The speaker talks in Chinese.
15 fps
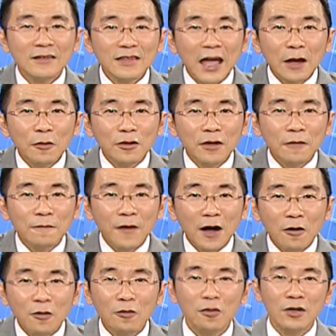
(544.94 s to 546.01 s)
带会员放
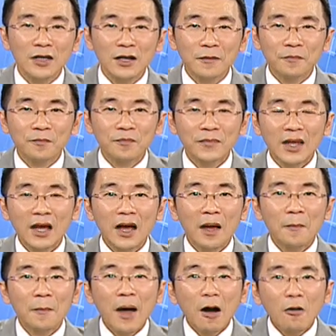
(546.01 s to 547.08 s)
空过的，
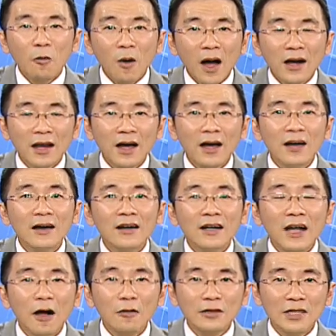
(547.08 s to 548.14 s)
包括呢
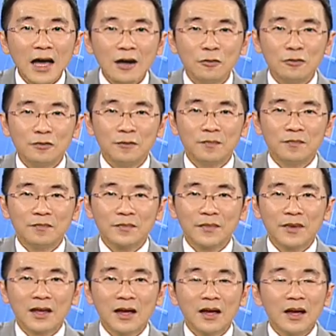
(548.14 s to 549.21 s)
高价股，
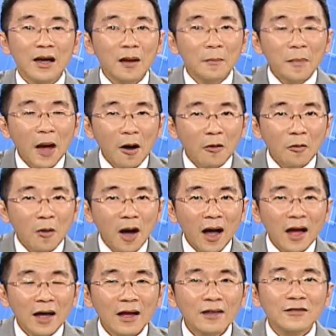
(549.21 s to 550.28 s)
包
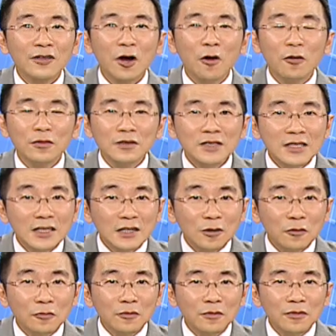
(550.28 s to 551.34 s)
括投机
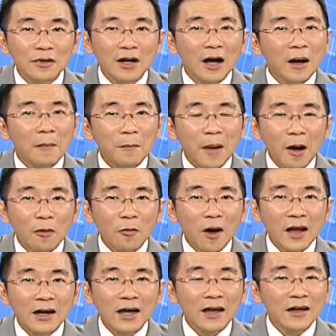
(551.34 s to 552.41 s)
股，包括
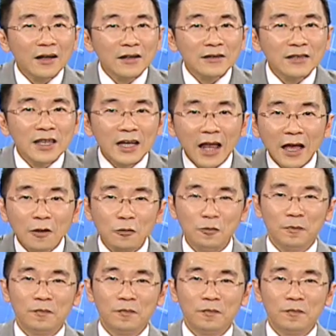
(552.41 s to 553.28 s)
呢地雷股。